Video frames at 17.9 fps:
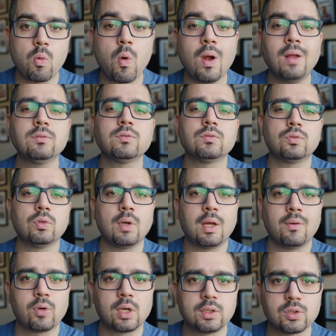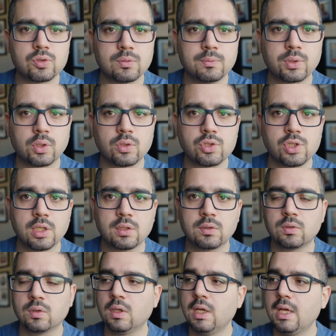quanto lavorate su un
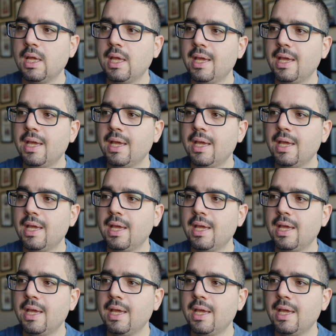progetto.